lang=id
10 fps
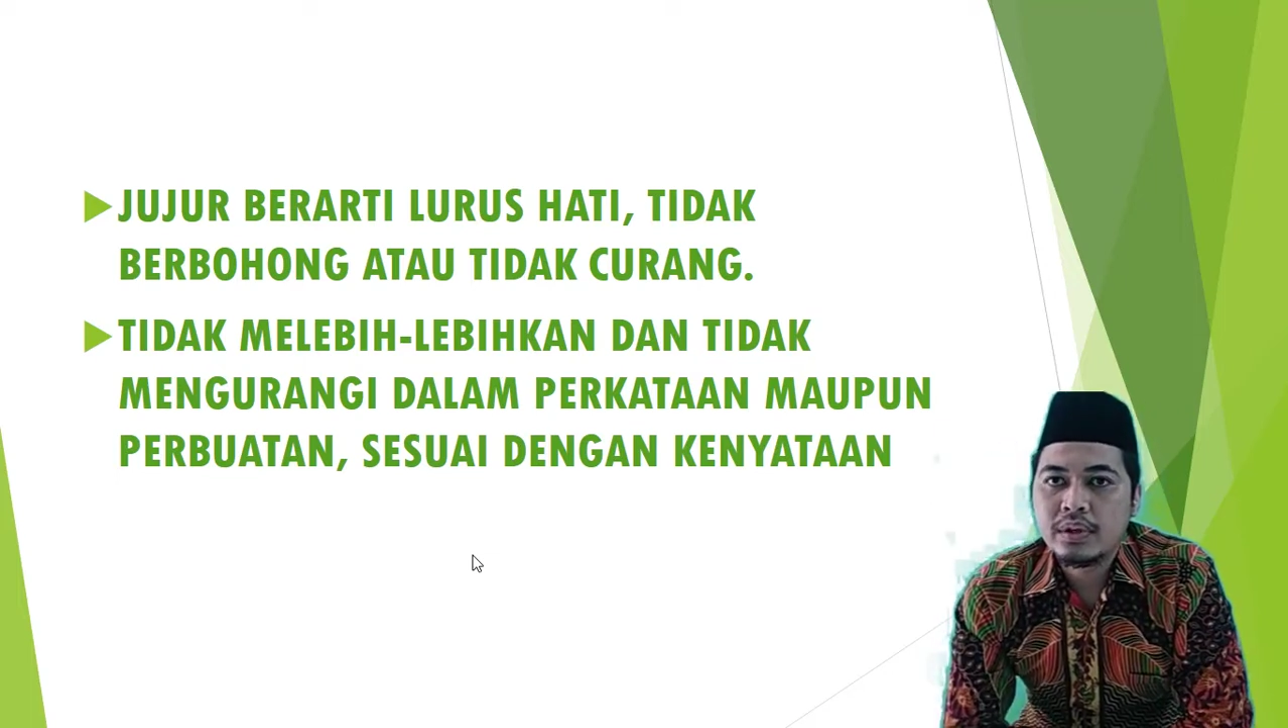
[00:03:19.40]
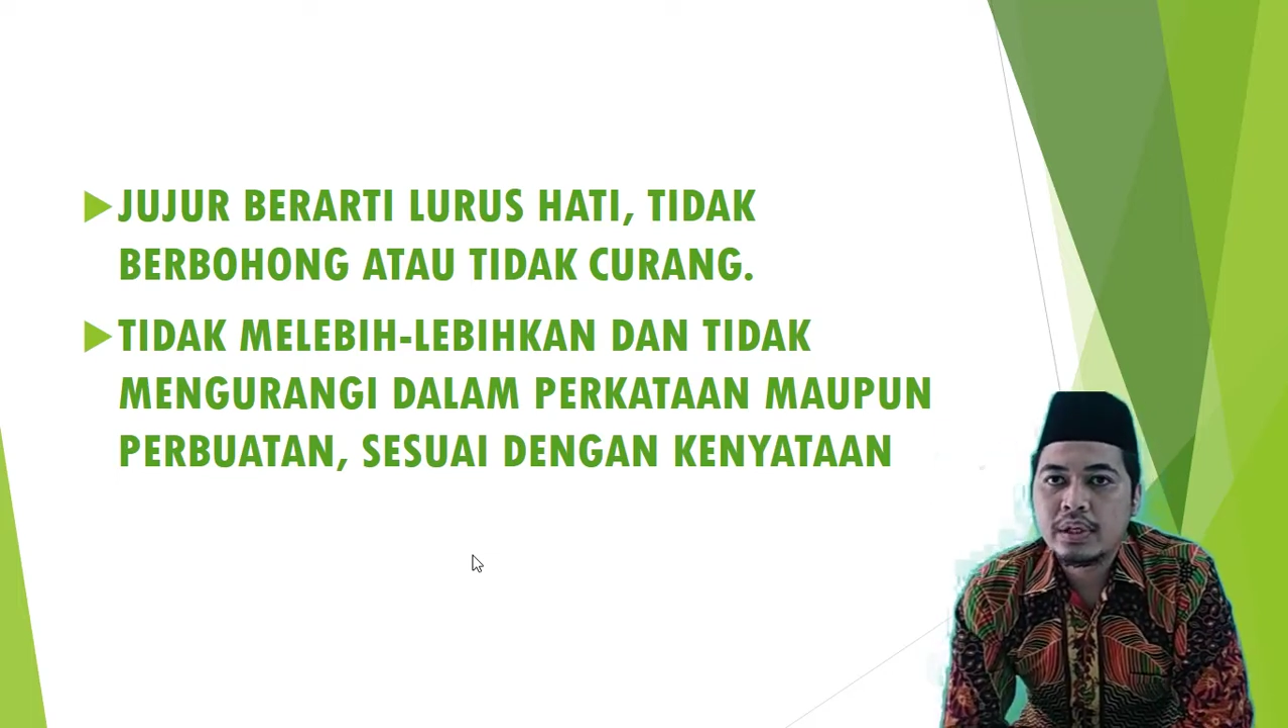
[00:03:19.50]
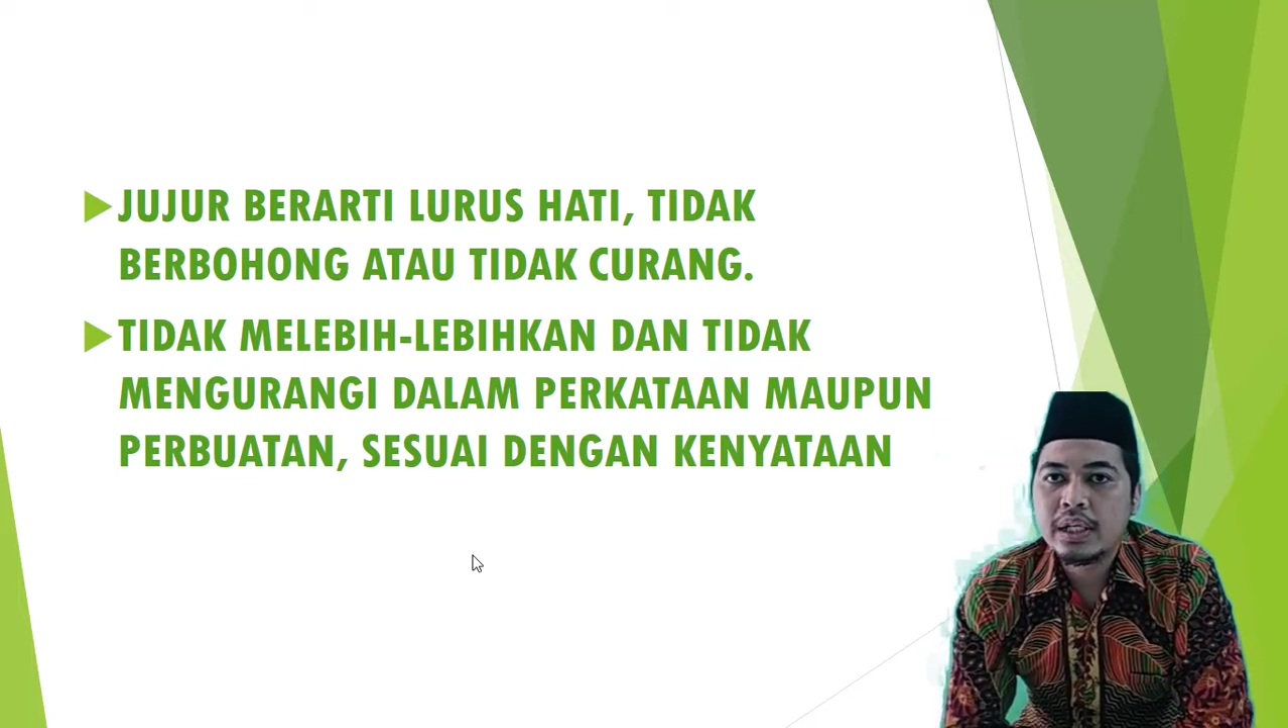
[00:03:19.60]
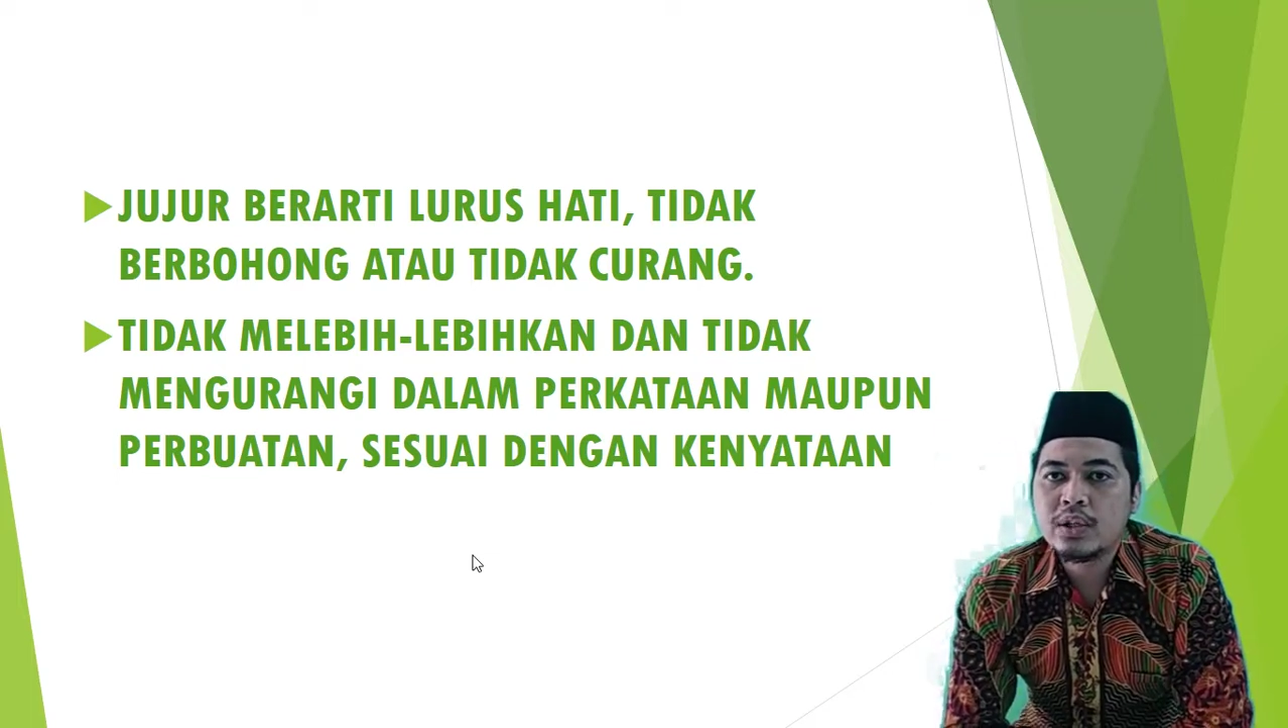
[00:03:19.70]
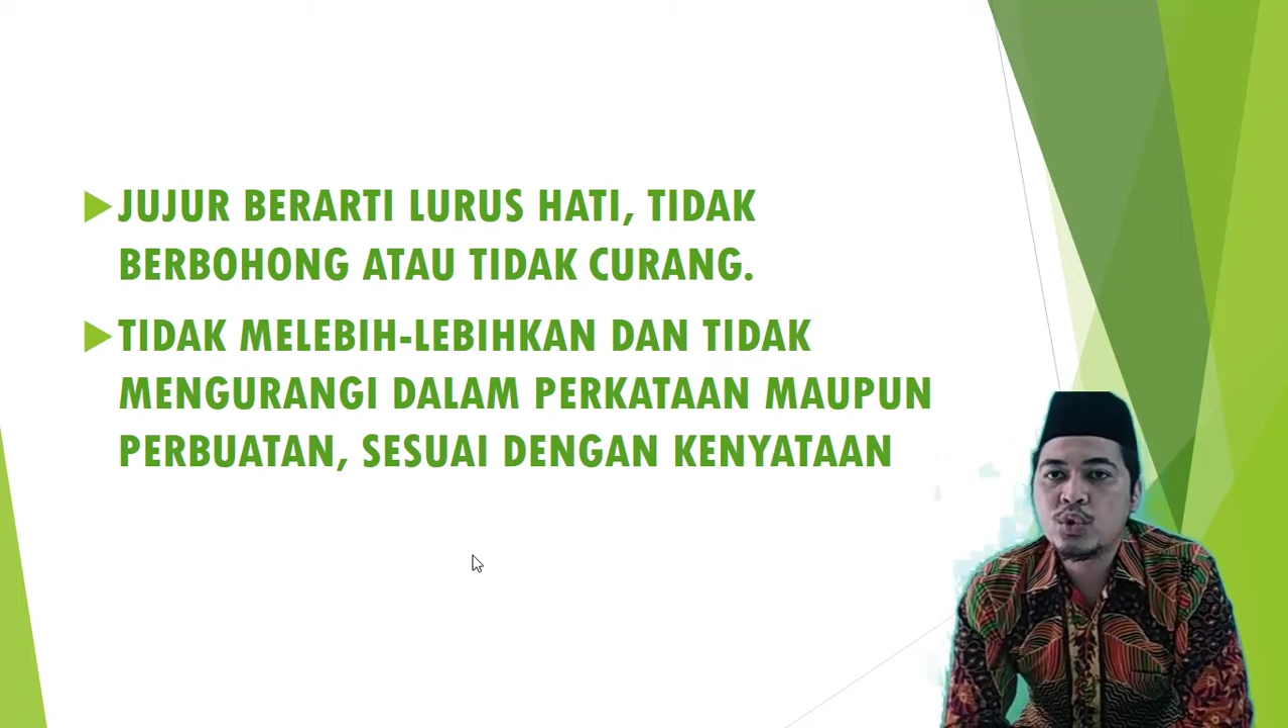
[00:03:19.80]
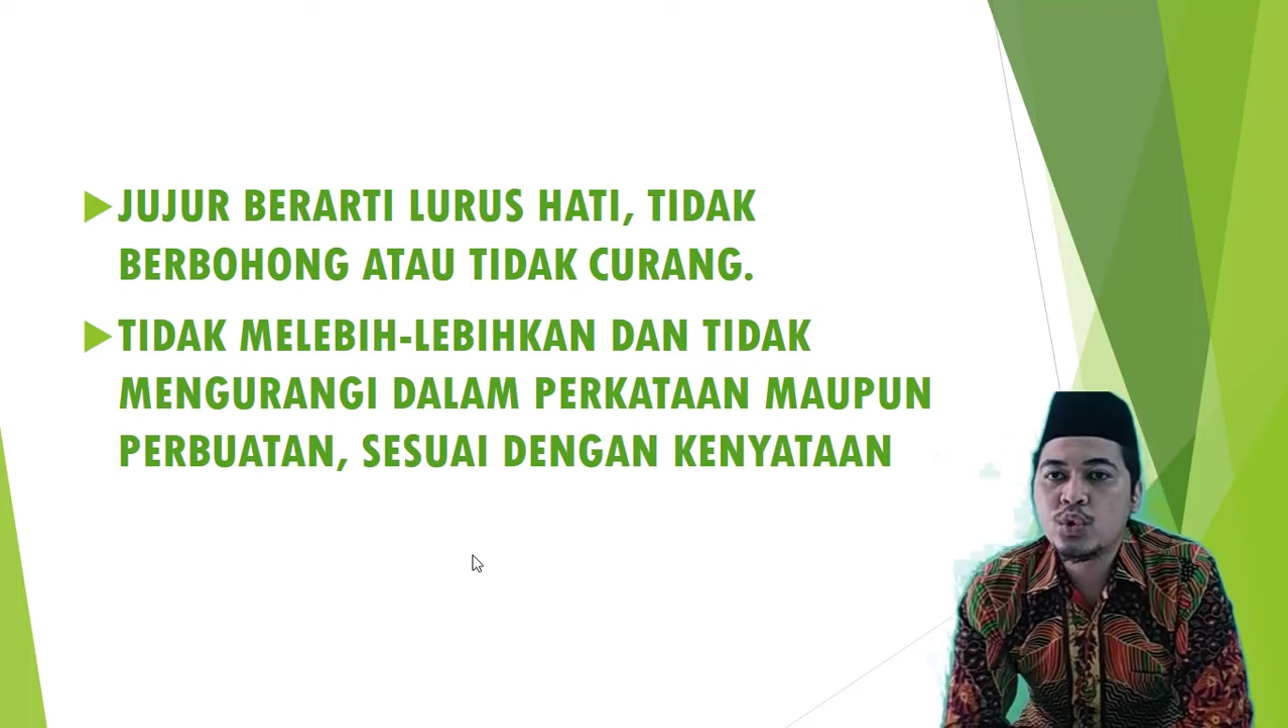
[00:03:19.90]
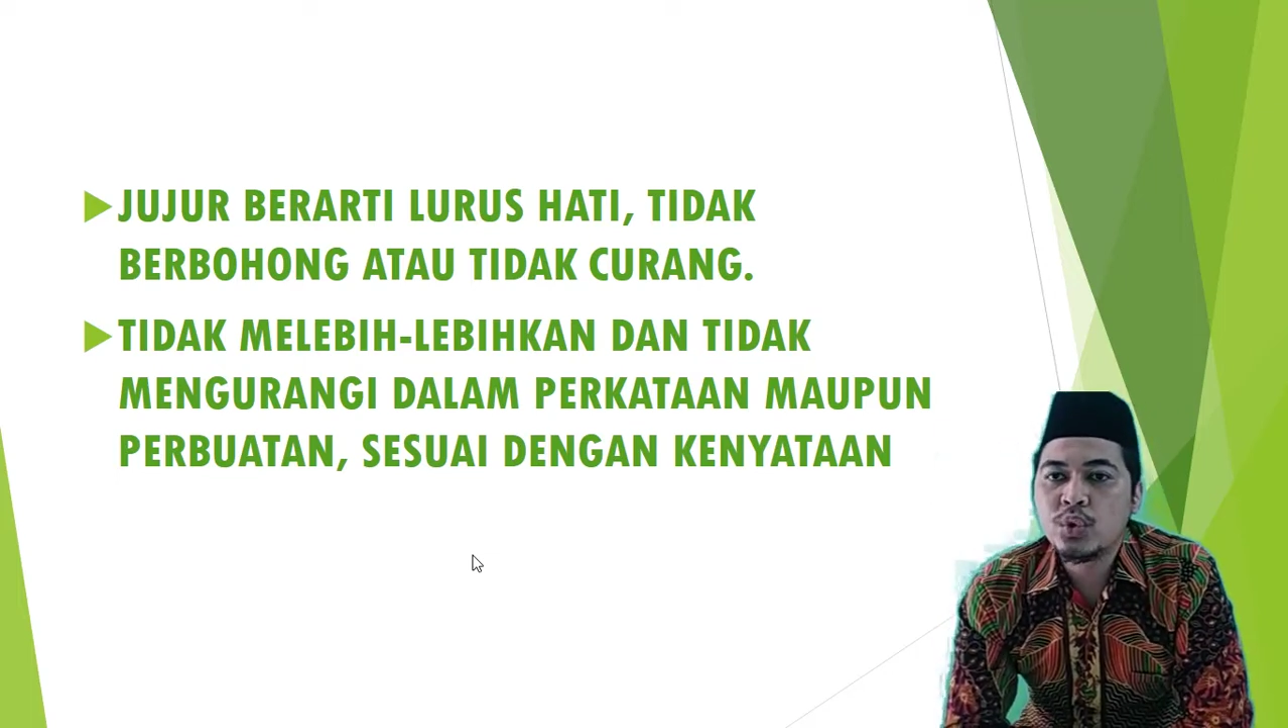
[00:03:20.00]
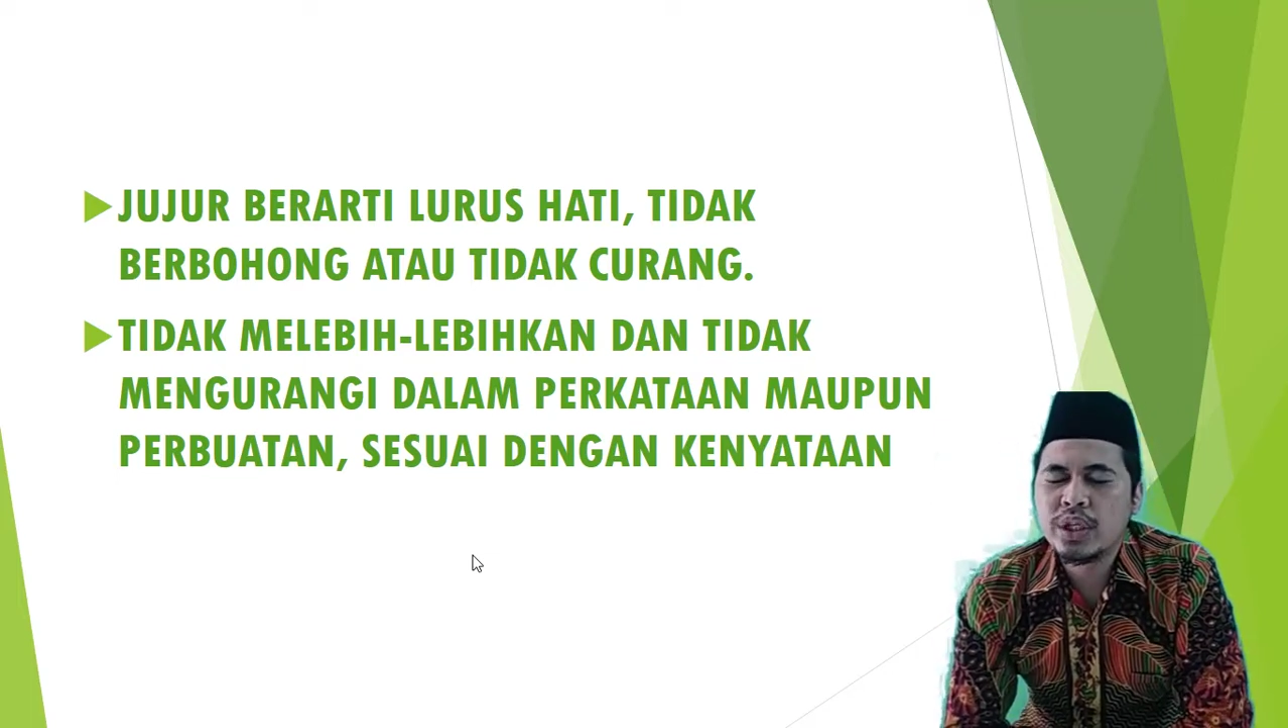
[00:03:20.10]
Niat jujur